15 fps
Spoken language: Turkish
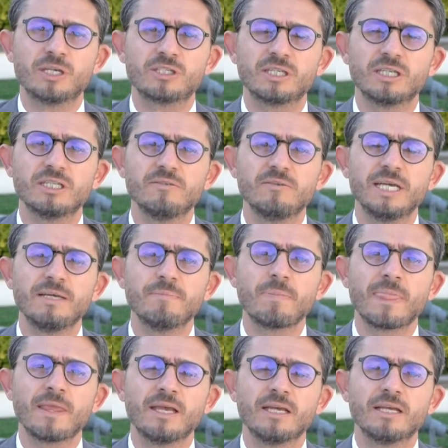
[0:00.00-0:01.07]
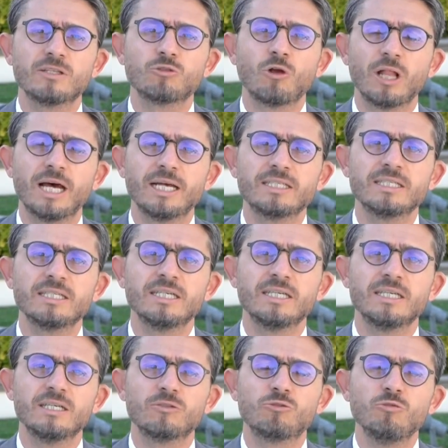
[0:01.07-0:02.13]
başlandı ve e, dolar
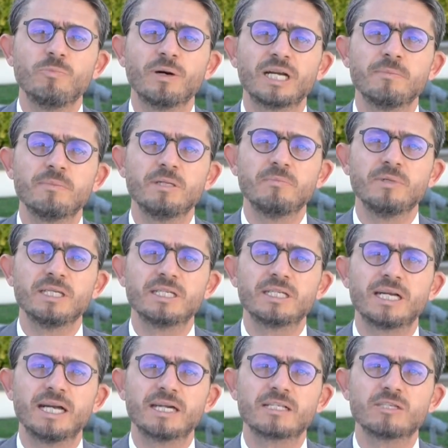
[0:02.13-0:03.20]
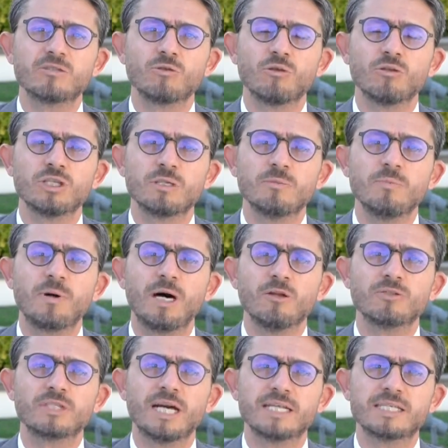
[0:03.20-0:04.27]
e, tüm para birimlerinin karşısında olduğu gibi
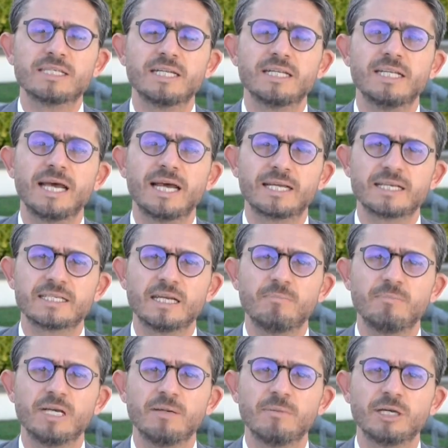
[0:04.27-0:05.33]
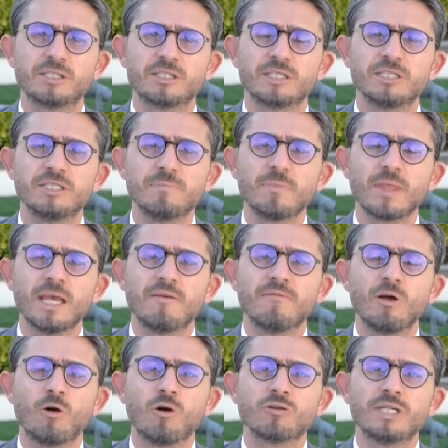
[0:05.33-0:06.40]
pound karşısında değer kazanmaya başladı.
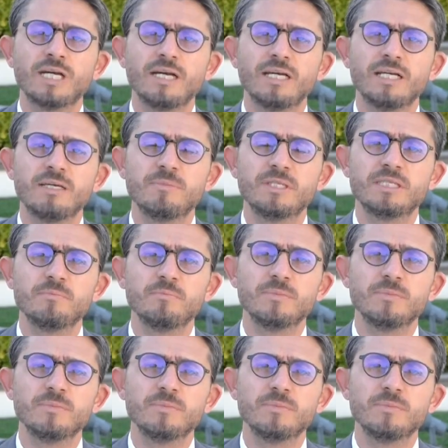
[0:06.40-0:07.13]
Ve orada e, bizim